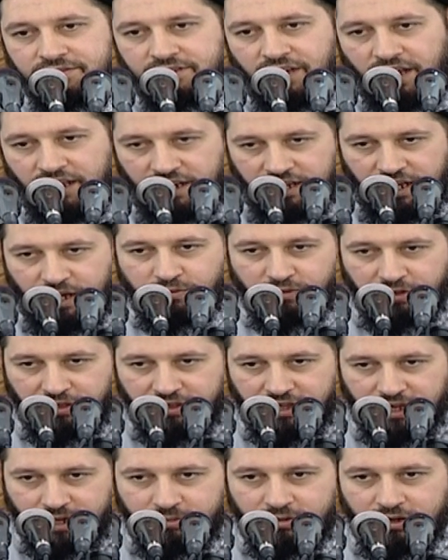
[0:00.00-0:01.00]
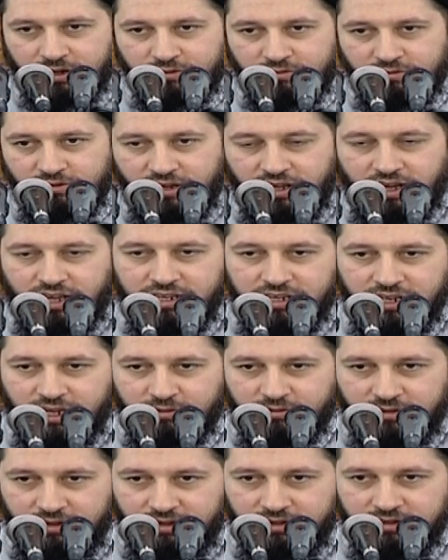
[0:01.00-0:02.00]
على نحو الضرب أقول لا على
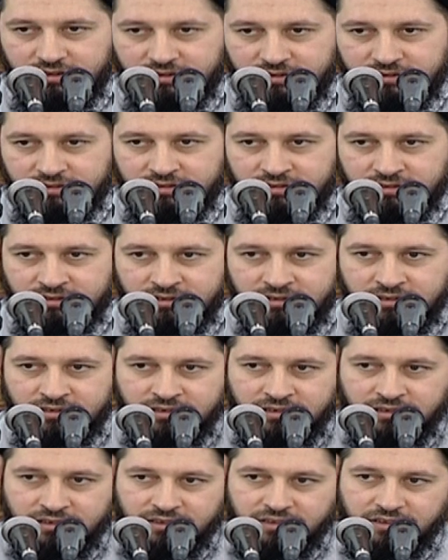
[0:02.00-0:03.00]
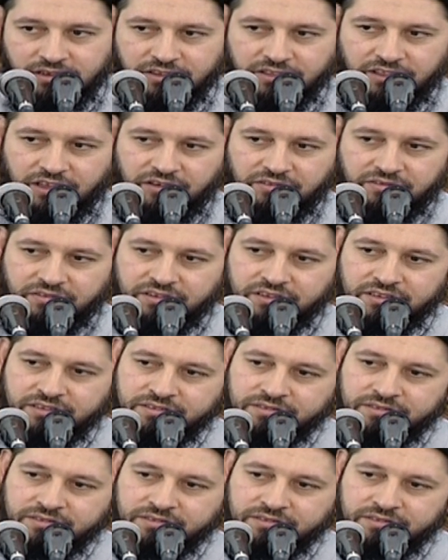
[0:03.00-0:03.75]
نحو الإضافة